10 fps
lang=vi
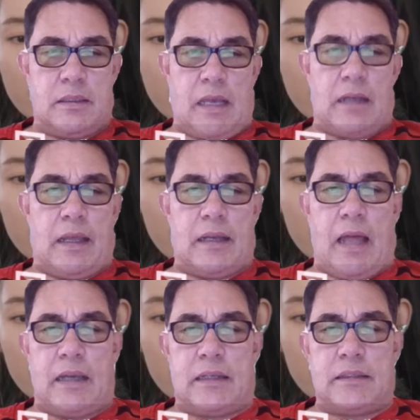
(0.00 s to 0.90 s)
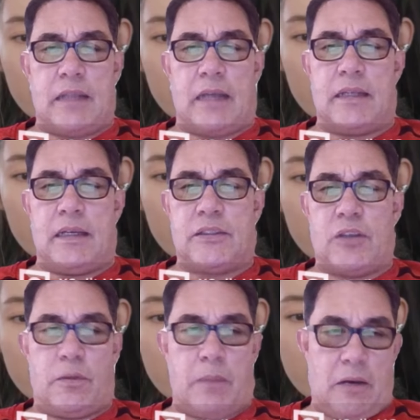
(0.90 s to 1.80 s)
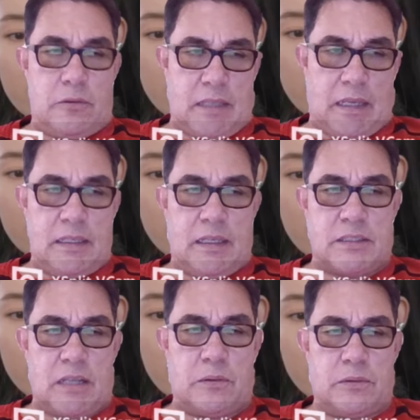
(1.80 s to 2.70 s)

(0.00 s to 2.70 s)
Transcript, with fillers: chẳng lẽ lại đã để cho máu chảy hay sao